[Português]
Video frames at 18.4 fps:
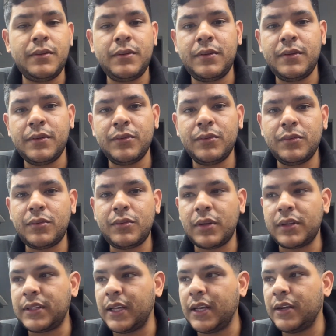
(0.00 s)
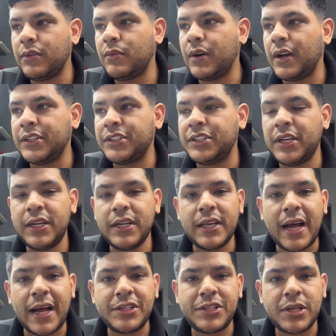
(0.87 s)
eu não estou tendo a
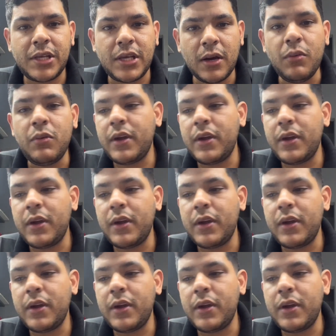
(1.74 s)
agilidade que eu